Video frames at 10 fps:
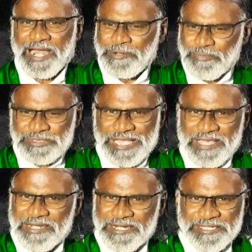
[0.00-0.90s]
அன்பு
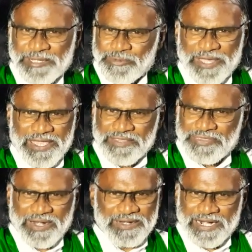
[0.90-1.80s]
செய்கின்ற
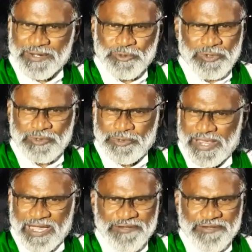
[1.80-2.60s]
சமுதாயத்தில் கடவுளுடைய